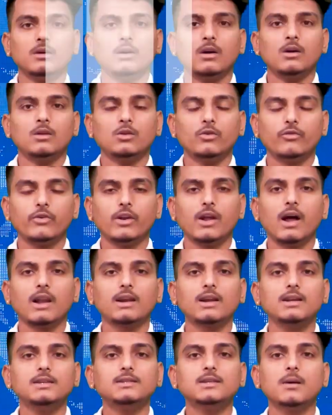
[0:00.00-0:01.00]
तो फिलहाल
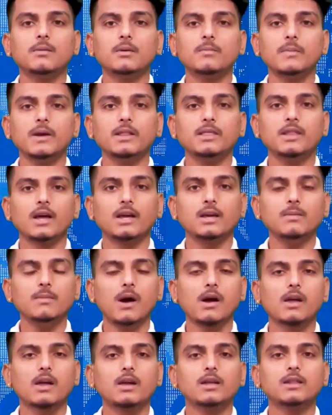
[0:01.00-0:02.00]
के लिए इस खबर में इतना ही
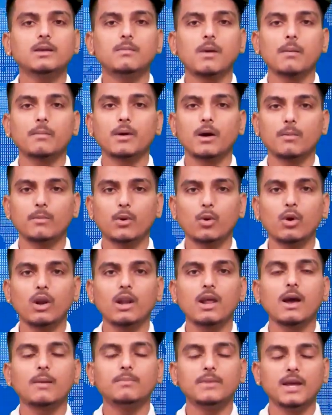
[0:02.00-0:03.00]
बाकी की तमाम खबरों के
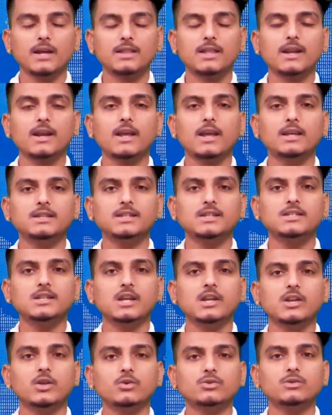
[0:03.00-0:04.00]
लिए आप देखते रहिए जे
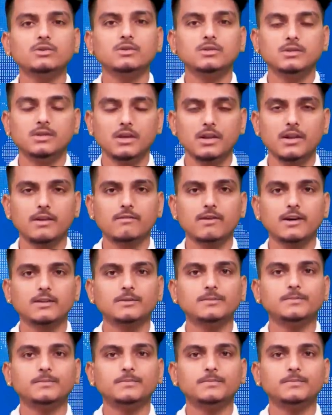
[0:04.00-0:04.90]
जे न्यूज़ धन्यवाद